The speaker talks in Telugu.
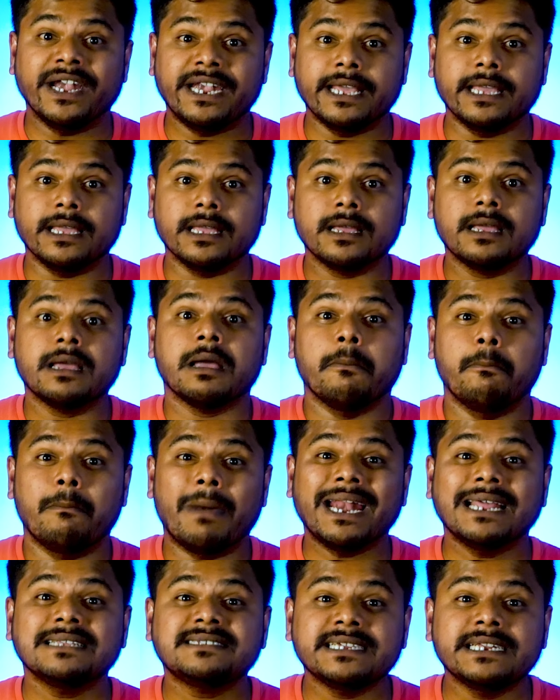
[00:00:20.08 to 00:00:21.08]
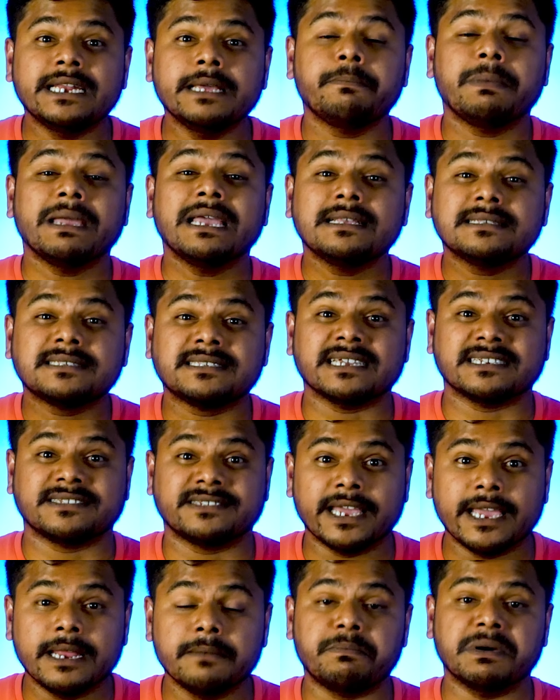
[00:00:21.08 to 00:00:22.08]
ట్వంటీ మన జీడిపి
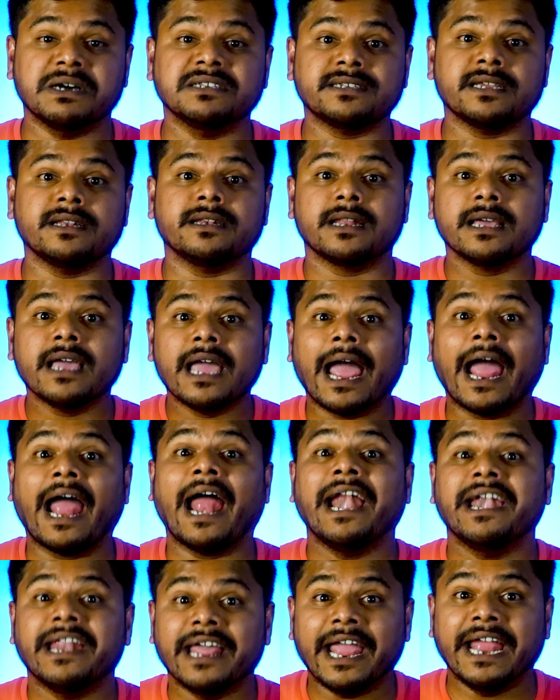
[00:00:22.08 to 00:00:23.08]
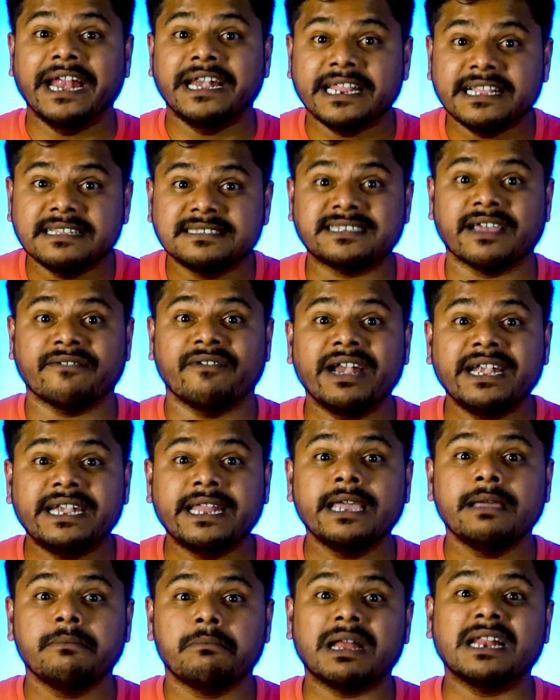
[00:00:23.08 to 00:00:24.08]
సిక్స్టీన్ పర్సెంట్ అండ్ ఎయిటీన్
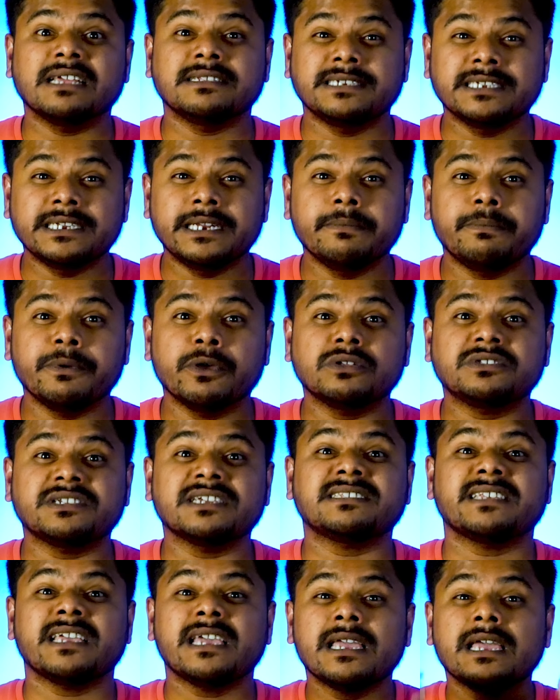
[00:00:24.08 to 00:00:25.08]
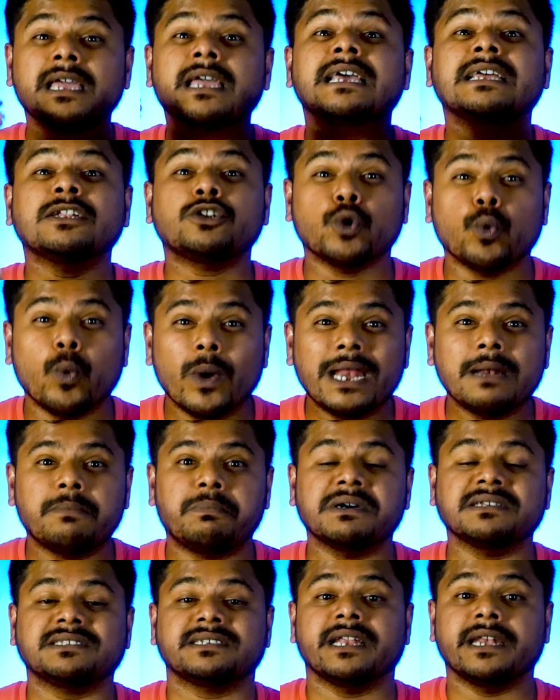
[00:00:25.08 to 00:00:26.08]
సెవెంటీ మన జీడిపి వచ్చేసి
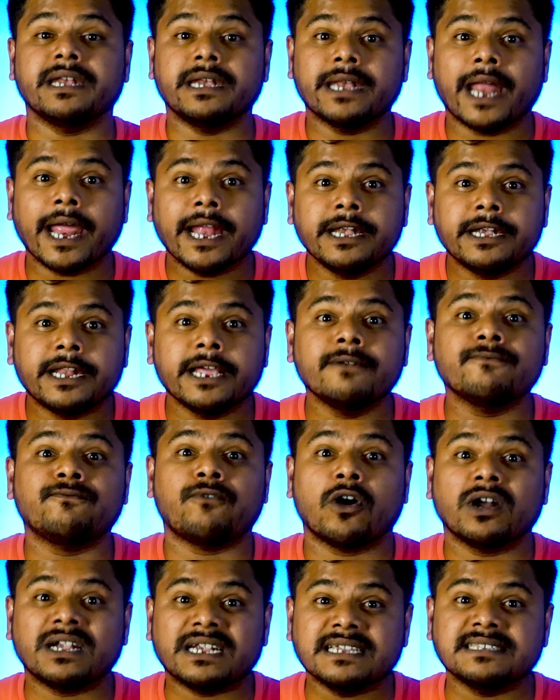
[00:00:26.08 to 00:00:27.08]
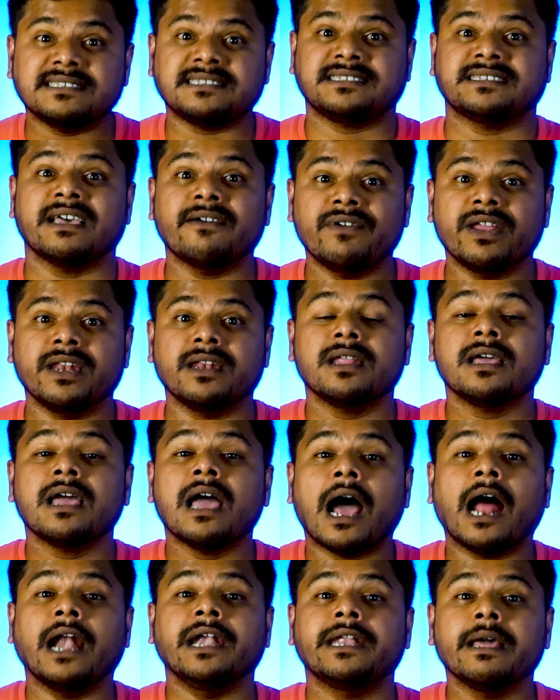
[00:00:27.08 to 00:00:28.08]
ట్వెల్వ్ పర్సెంట్ నైన్టీన్ ఫార్టీ సెవెన్
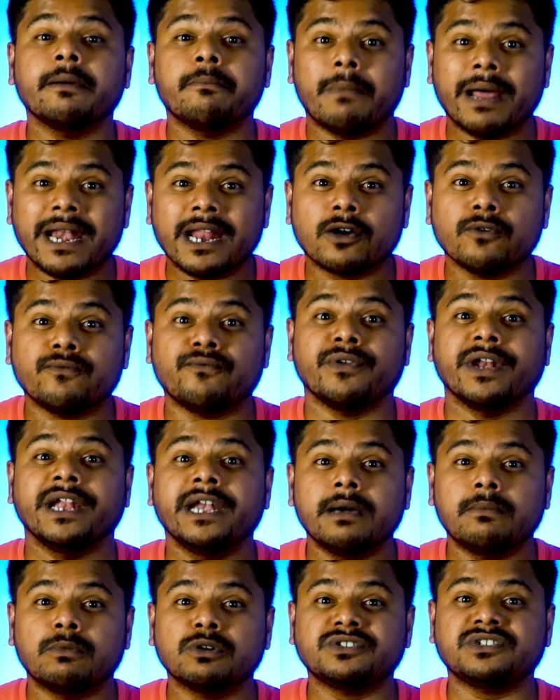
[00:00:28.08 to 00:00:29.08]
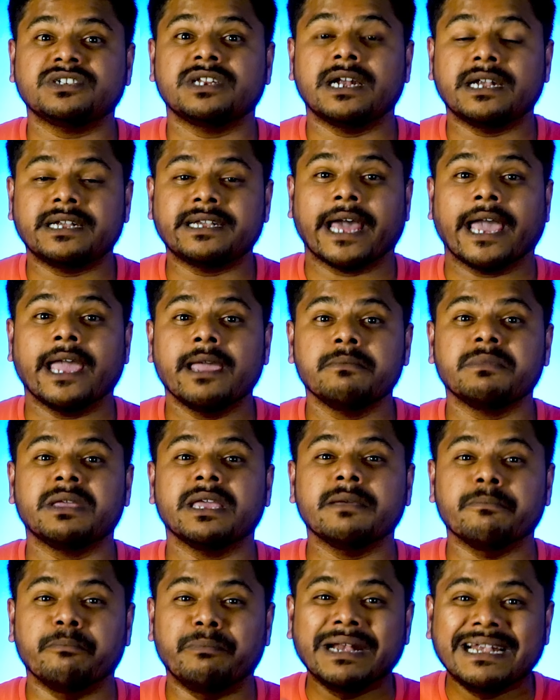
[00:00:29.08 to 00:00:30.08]
అంటే మనకు ఫ్రీడమ్ వచ్చిన
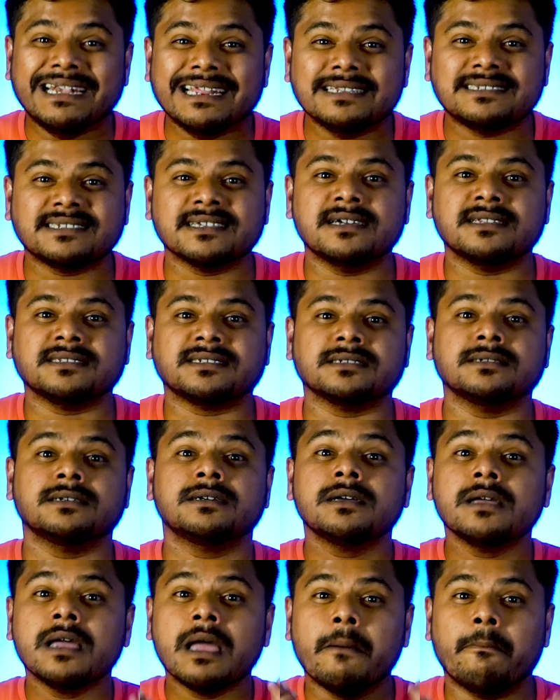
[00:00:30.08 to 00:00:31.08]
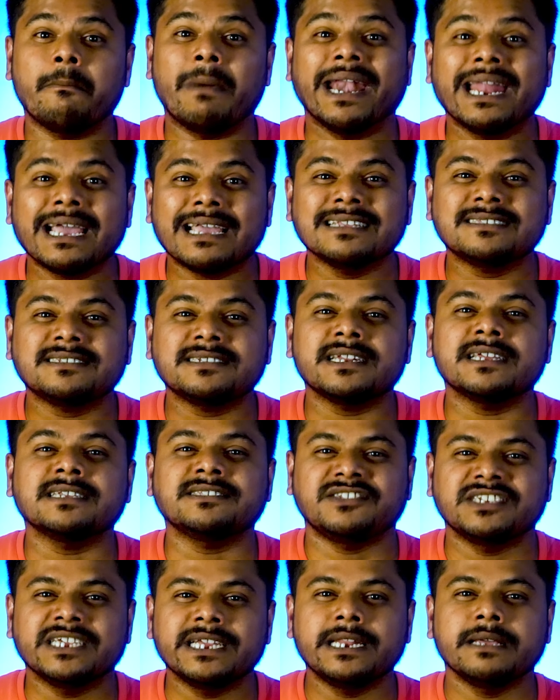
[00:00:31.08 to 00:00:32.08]
టైంకి బ్రిటిషర్స్ మనకిచ్చిన
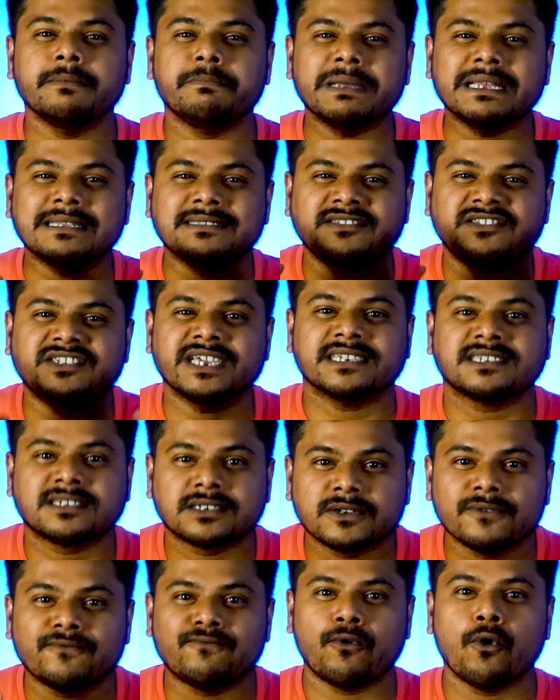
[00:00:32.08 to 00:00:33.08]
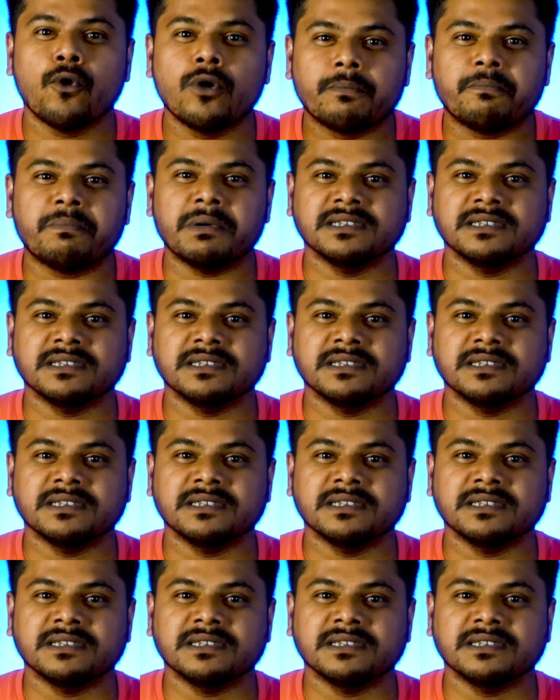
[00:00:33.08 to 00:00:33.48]
జీడిపి జస్ట్ ఫోర్